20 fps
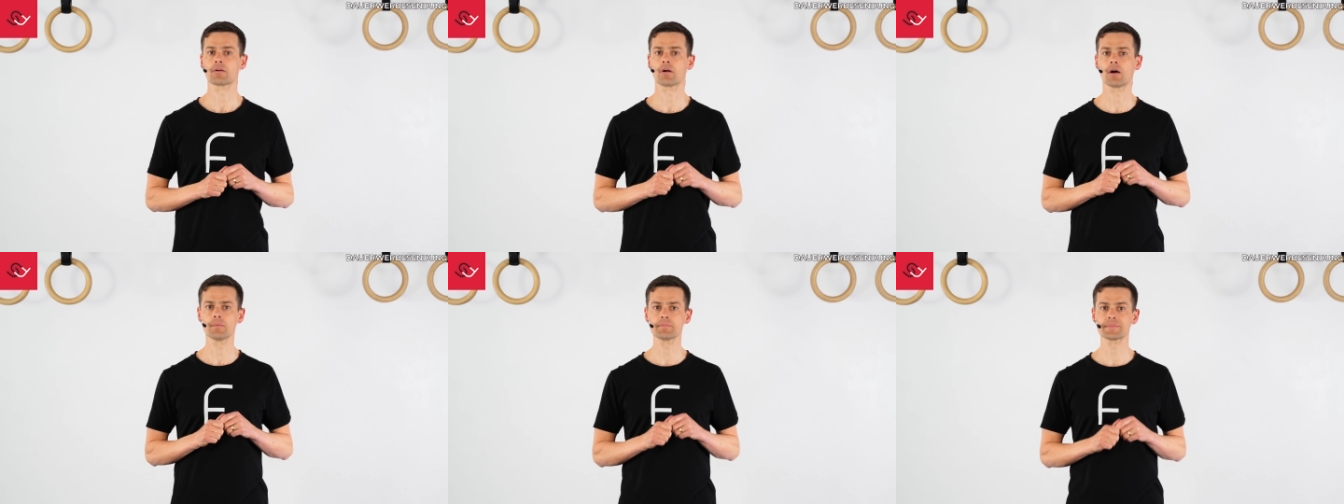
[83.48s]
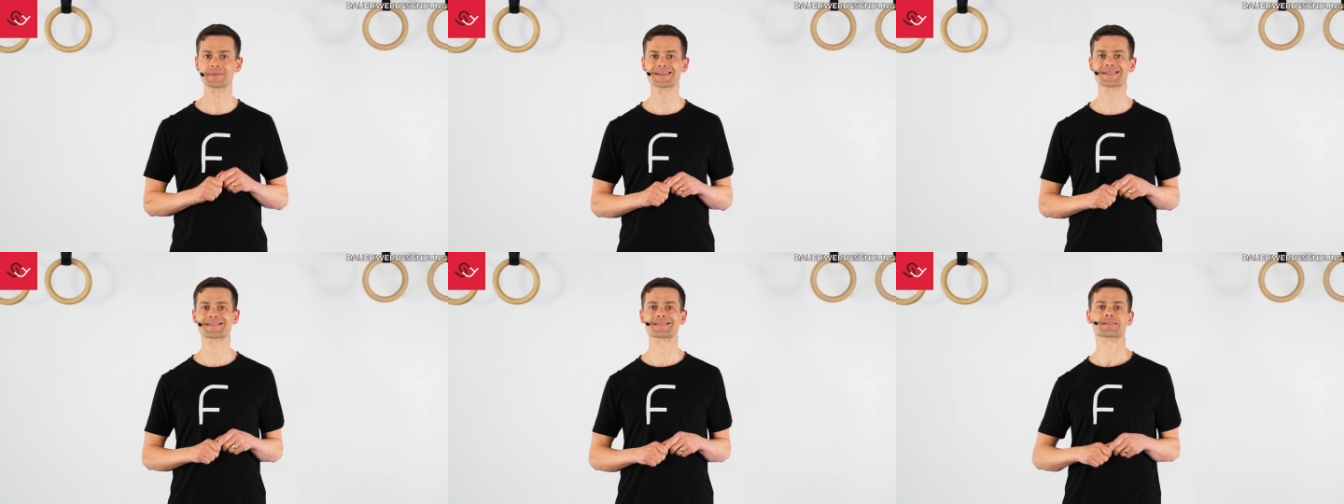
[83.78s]

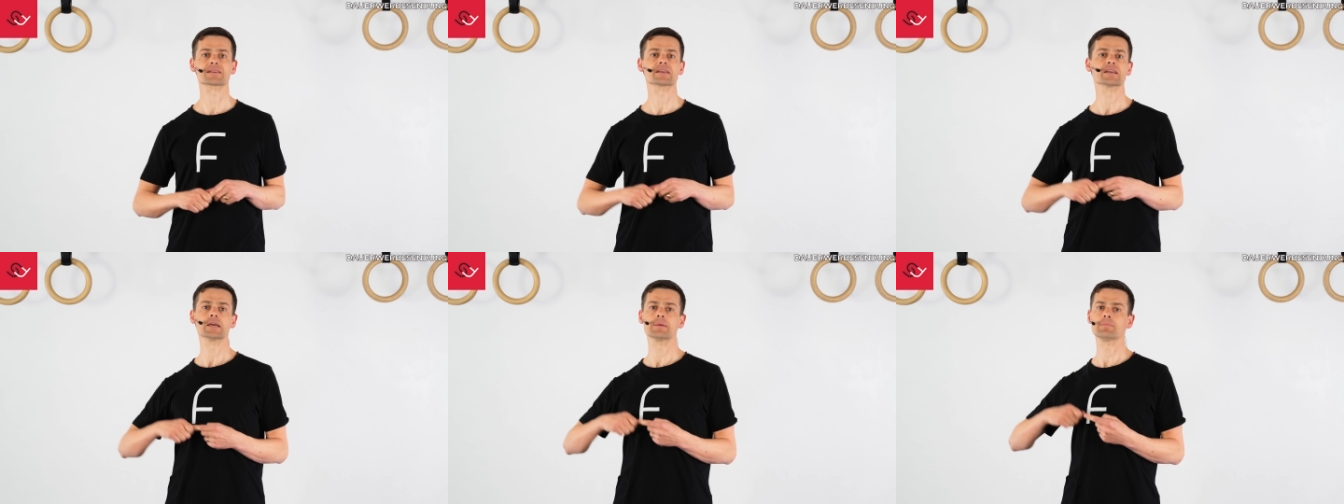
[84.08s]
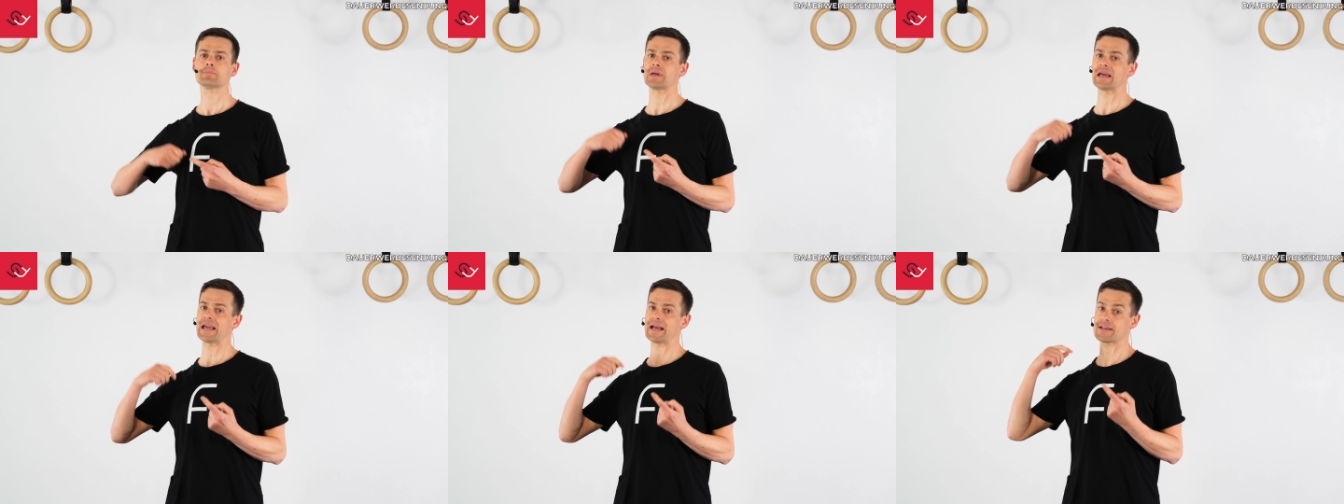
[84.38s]
kommt es
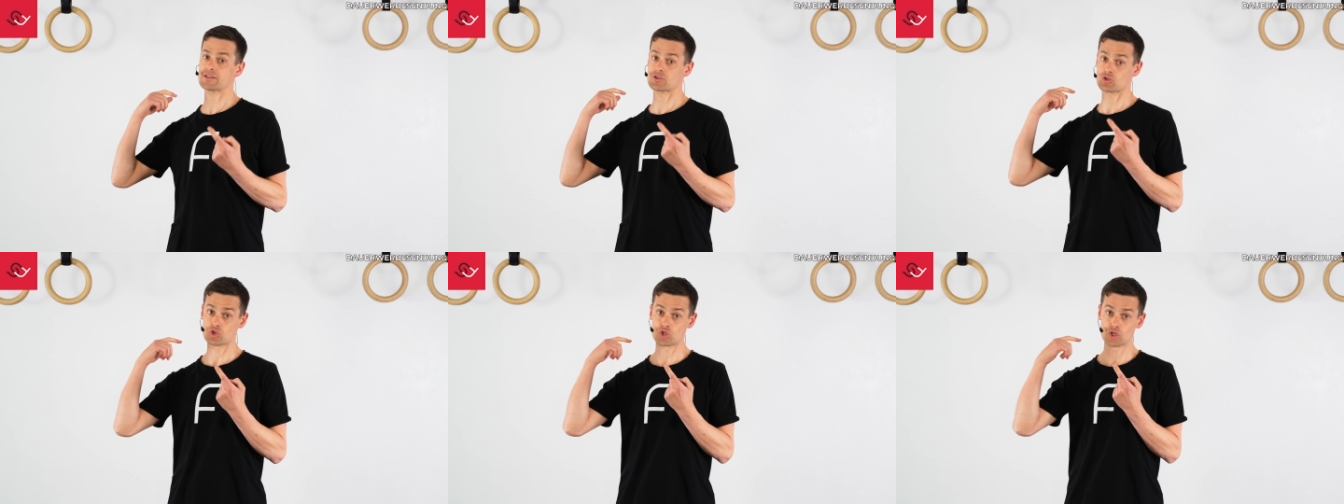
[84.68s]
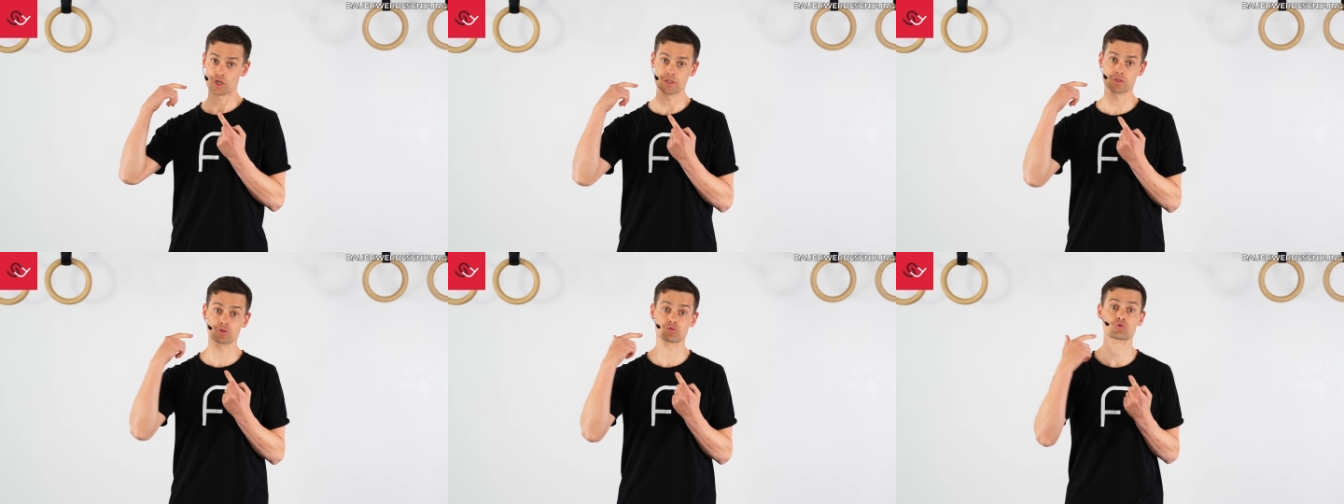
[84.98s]
im ersten
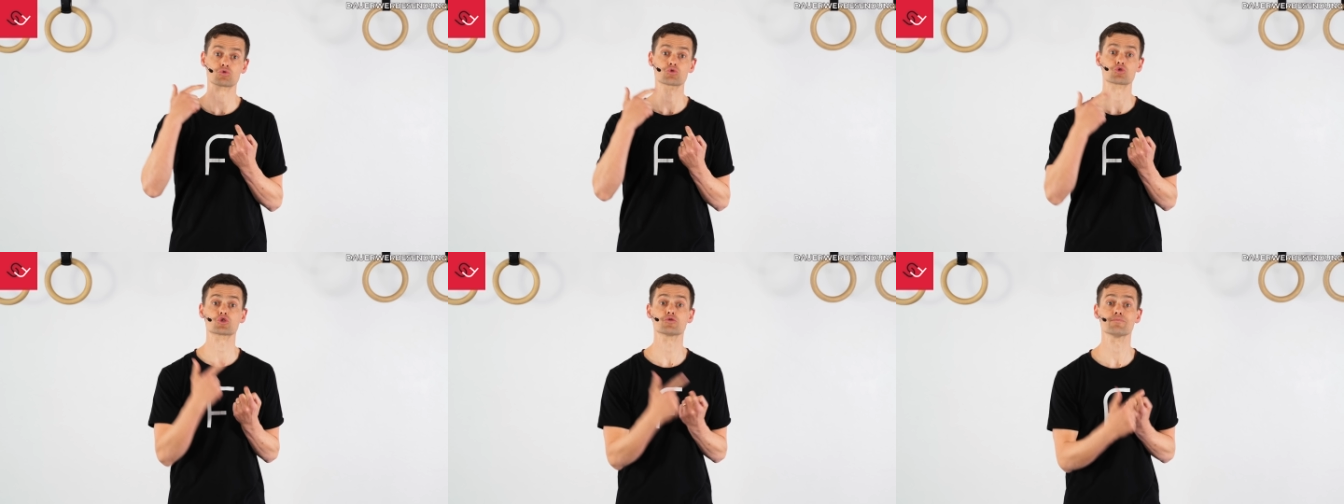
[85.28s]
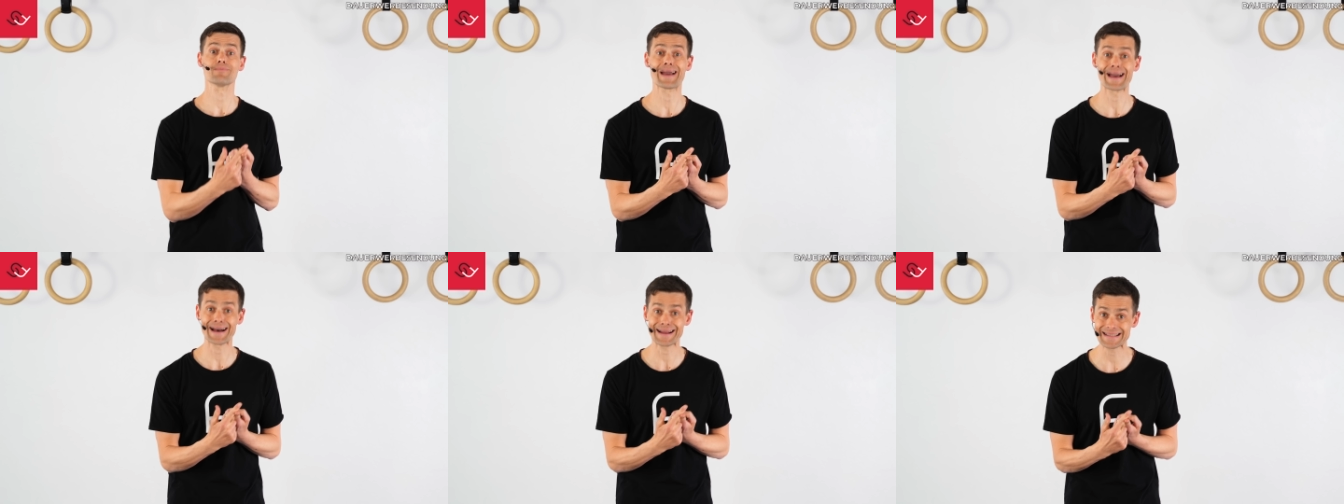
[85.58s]
Schritt zu
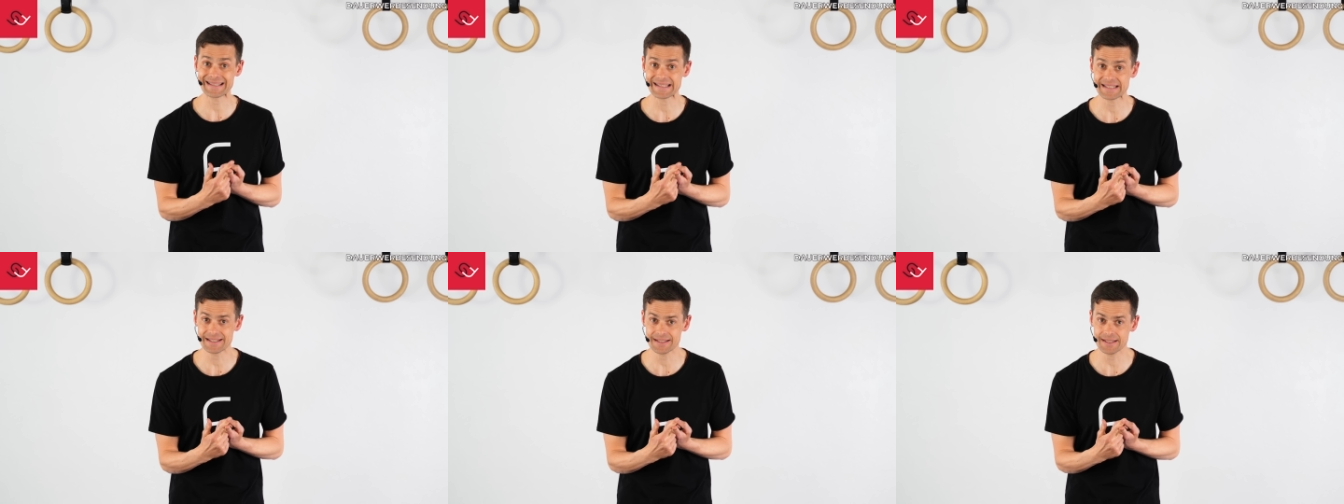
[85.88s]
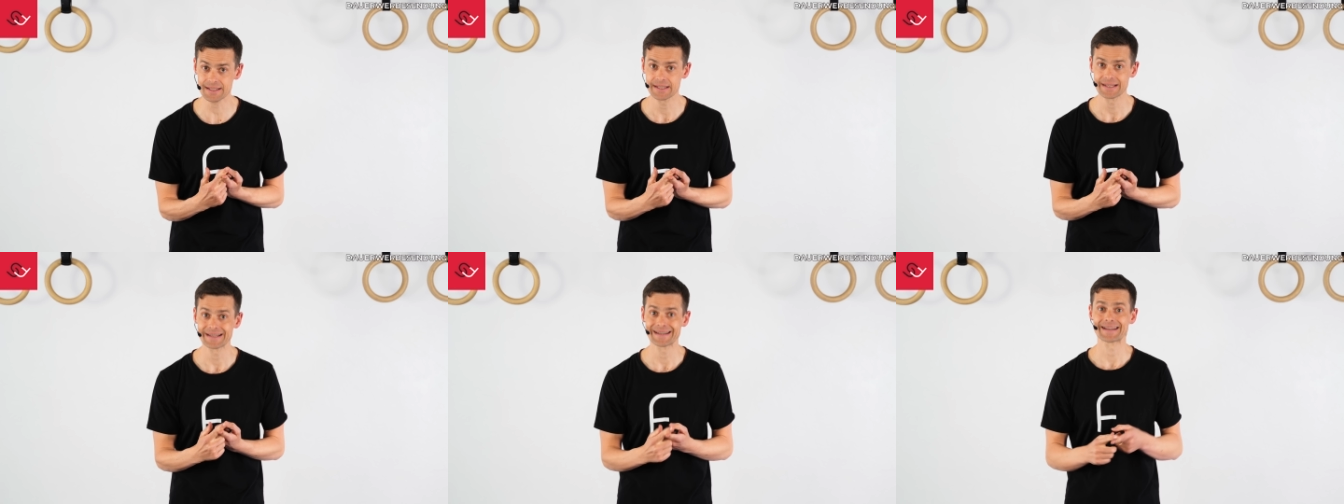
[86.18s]

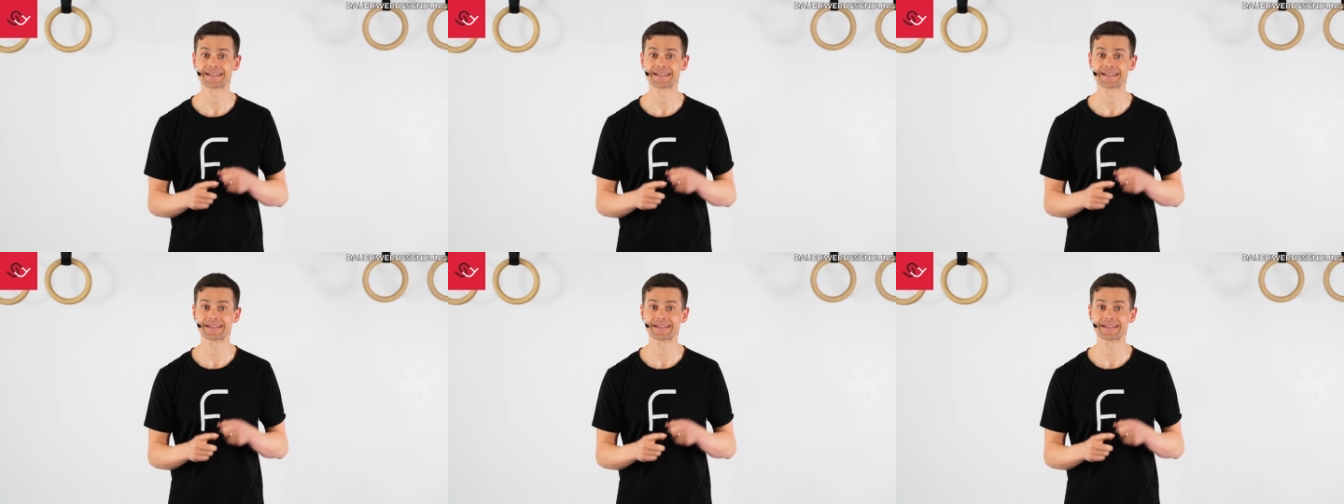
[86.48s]
Schmerzen.